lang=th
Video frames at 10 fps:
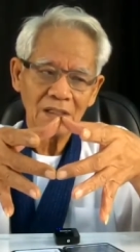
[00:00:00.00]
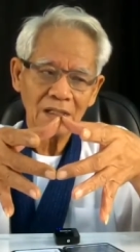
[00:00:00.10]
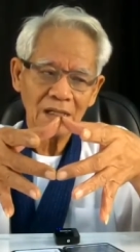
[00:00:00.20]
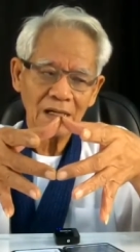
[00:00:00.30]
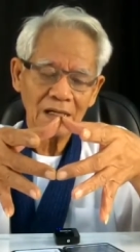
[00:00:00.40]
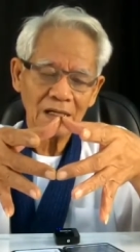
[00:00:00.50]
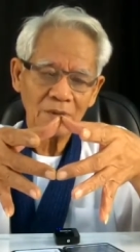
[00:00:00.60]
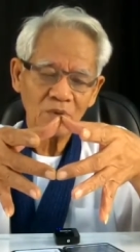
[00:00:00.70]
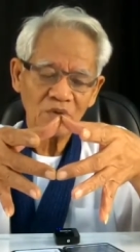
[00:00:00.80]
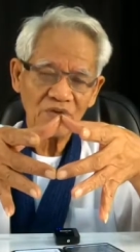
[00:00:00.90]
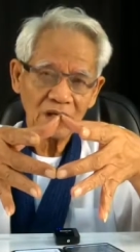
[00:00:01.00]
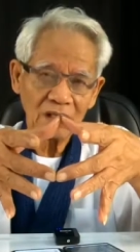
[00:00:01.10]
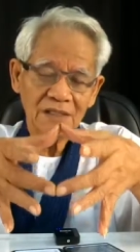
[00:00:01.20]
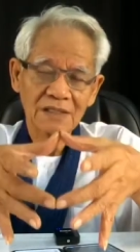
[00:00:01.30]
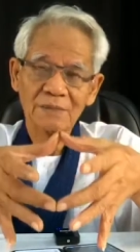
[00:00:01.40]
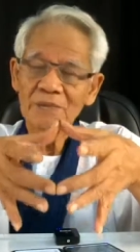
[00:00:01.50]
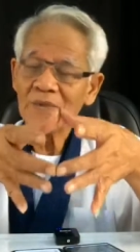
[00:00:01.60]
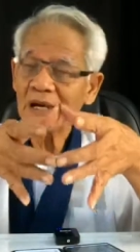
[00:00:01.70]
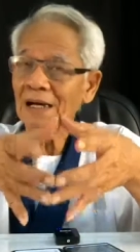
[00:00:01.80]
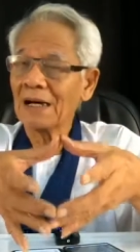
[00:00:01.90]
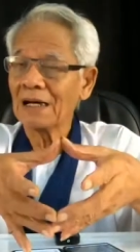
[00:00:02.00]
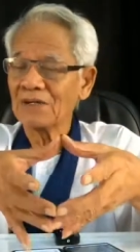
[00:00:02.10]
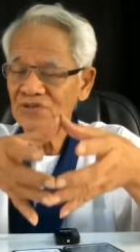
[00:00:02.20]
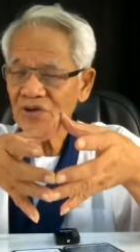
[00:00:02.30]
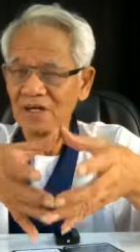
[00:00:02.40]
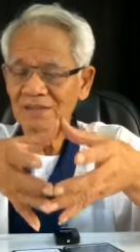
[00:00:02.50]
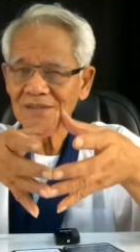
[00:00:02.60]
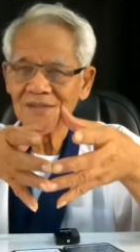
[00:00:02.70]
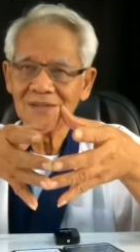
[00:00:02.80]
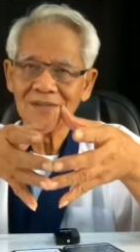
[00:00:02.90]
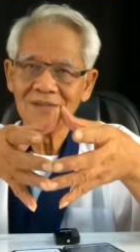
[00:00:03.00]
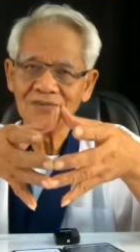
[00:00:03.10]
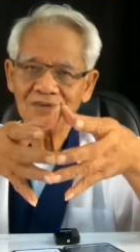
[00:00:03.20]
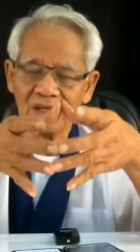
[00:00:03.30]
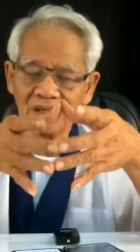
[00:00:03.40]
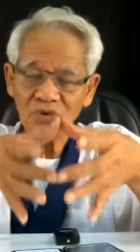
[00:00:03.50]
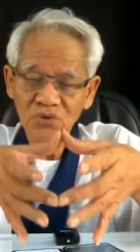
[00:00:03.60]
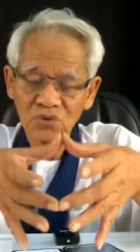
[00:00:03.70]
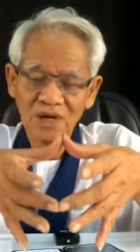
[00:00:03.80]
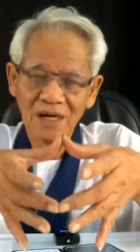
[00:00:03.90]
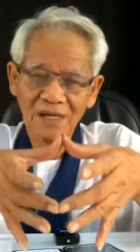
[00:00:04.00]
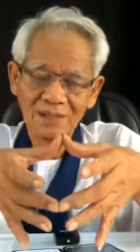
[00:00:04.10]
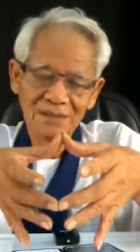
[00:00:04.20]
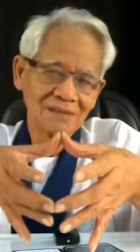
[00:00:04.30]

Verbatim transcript: ในอาณาบริเวณนั้นจะไม่มีอากาศเช่น เช่นคือยกตัวอย่าง